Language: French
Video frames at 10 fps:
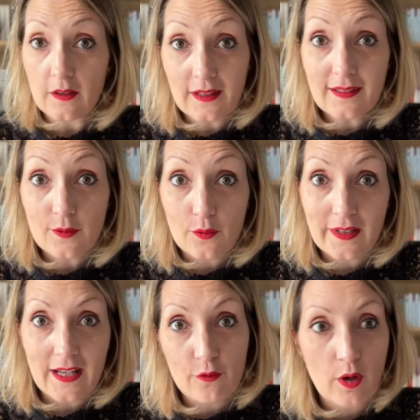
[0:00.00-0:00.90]
qu'est-ce que vous
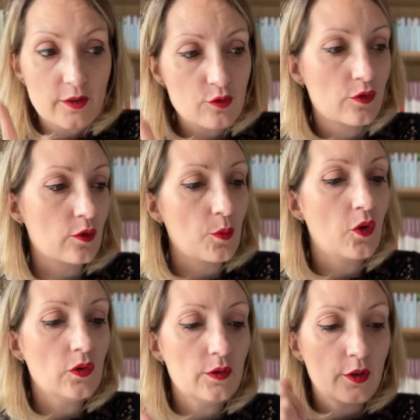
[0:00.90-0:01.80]
allez voir
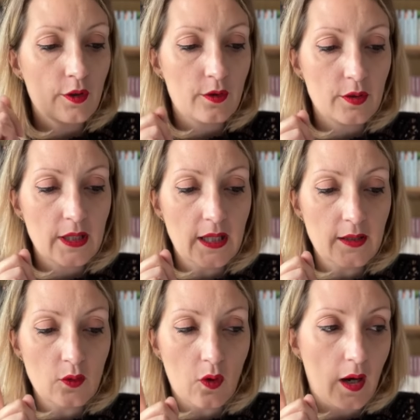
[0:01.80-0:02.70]
justement euh, Il
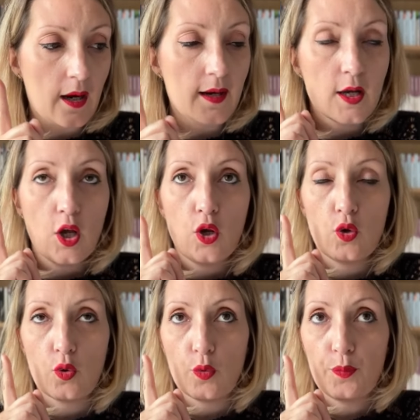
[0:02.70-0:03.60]
y aura
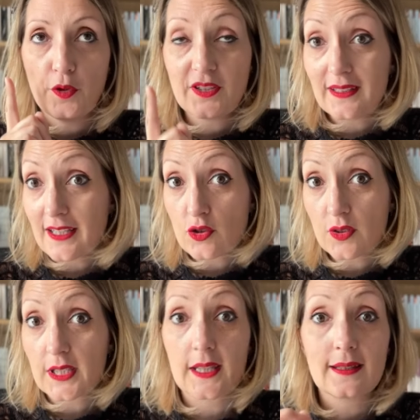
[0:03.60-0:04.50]
le petit
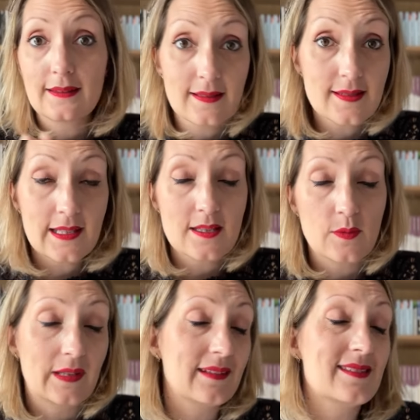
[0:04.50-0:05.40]
déjeuner
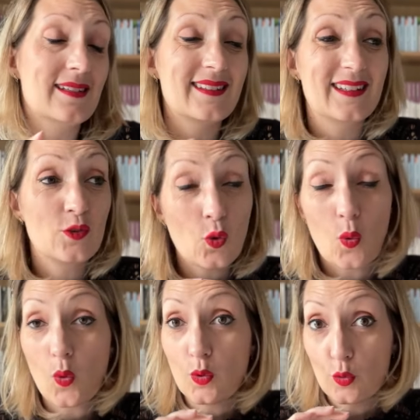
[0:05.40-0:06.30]
10-18. C'était
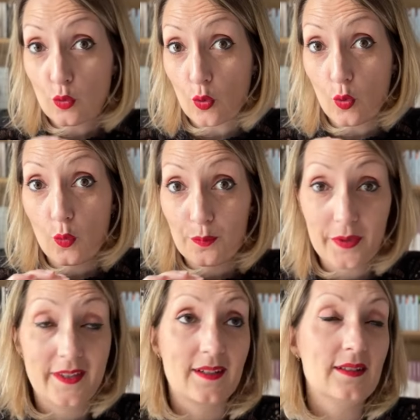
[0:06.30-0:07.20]
trop, trop
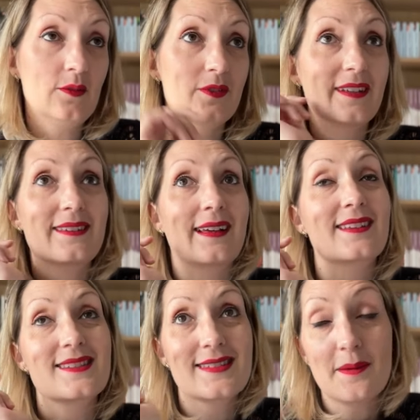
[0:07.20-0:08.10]
bien. Donc ça, c'était un
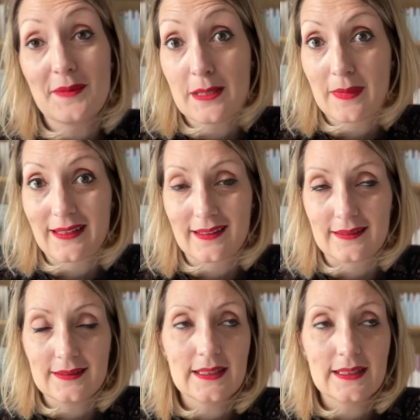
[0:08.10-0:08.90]
samedi matin.